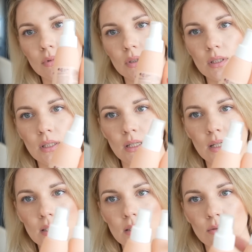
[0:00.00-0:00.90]
на
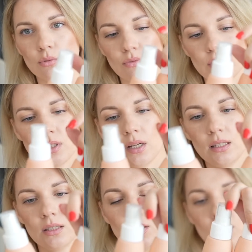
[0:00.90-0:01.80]
занятия, тут в
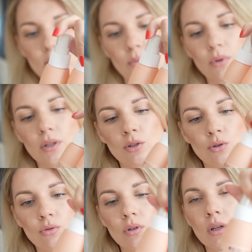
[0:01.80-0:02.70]
садик. Сейчас вам покажу.